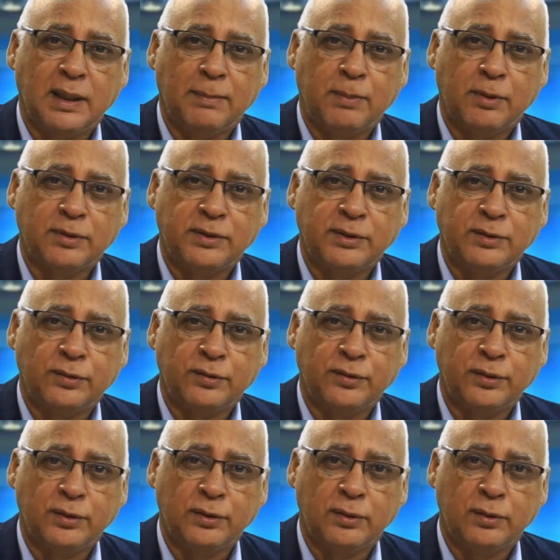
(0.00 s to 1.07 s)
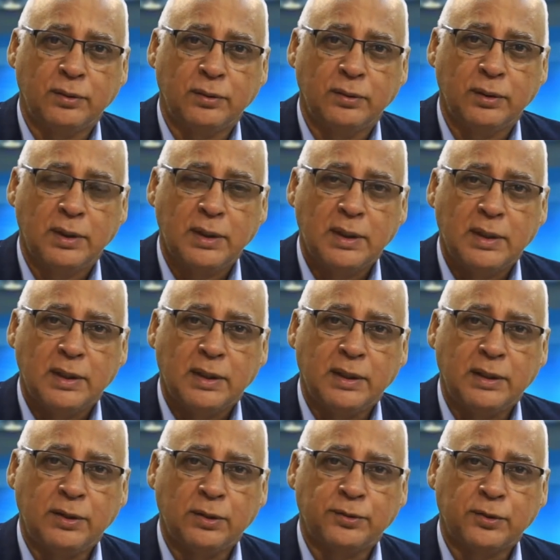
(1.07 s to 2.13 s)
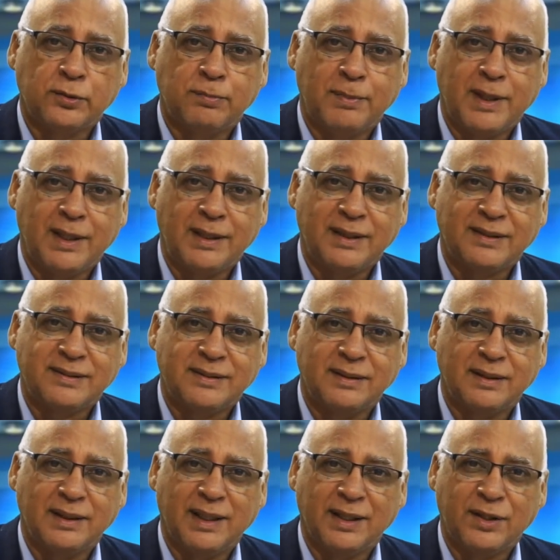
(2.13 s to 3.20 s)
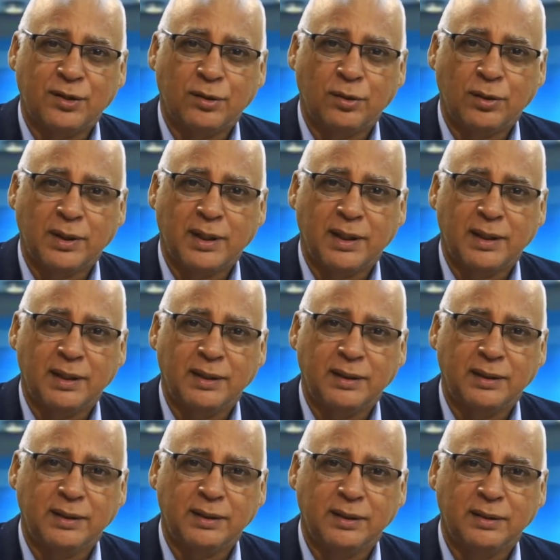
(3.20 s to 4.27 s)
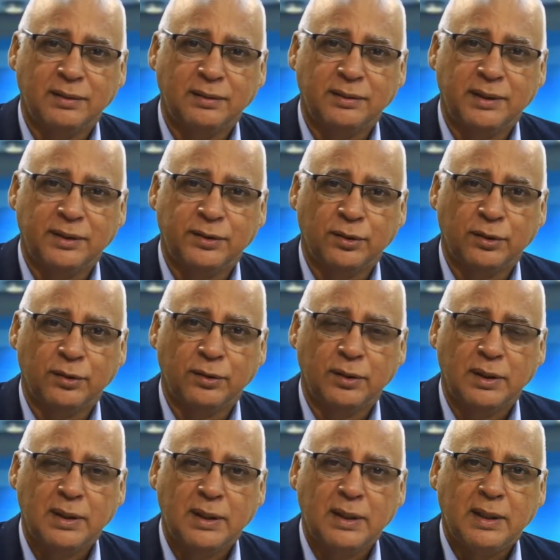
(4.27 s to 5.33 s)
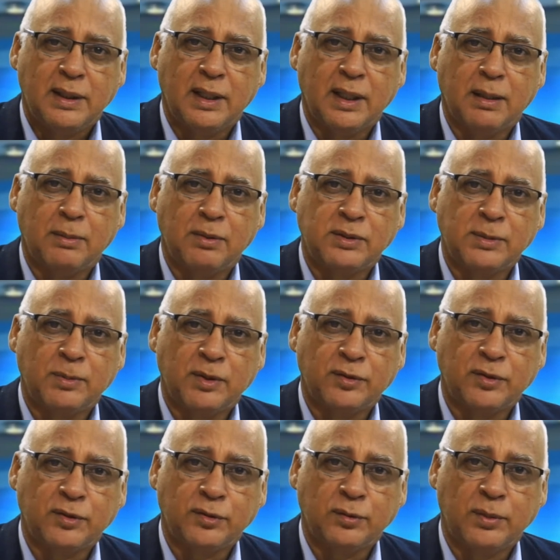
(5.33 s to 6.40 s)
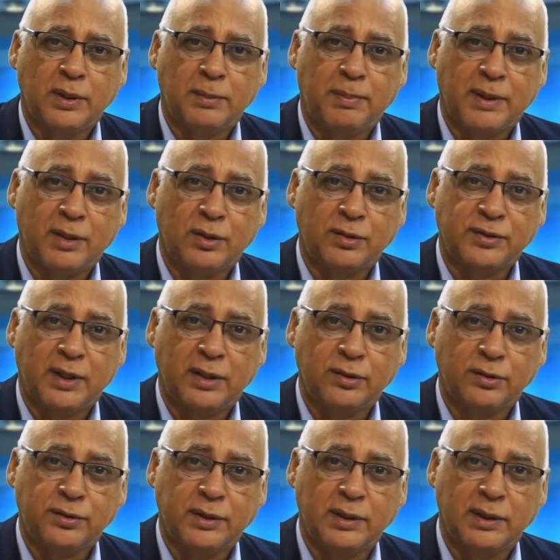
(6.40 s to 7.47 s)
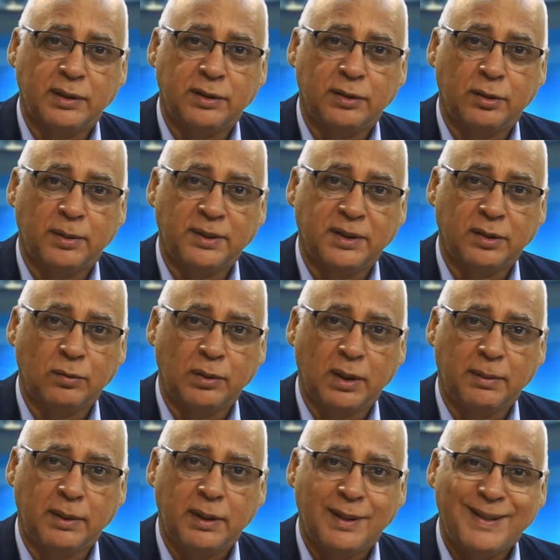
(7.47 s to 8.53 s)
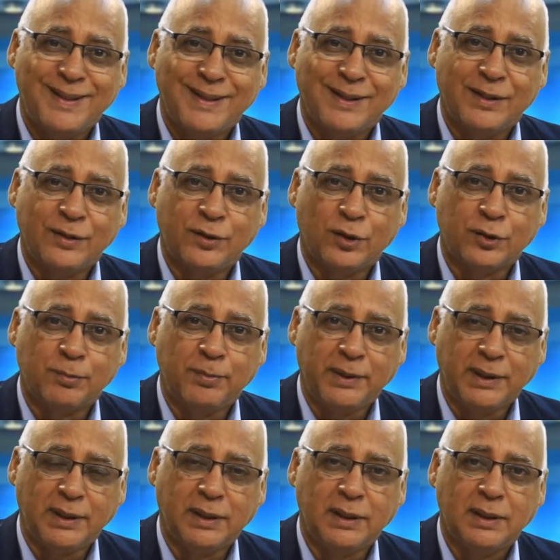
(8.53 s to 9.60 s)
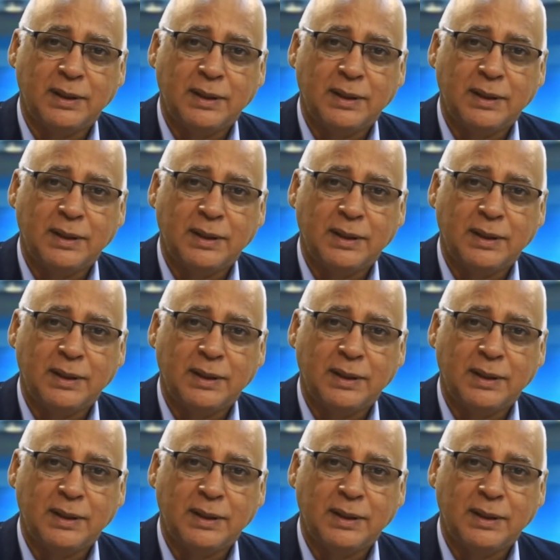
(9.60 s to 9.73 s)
prostitución y otros males, eh, la droga y de todo, en el municipio de Sosúa para los años del 99, 2000,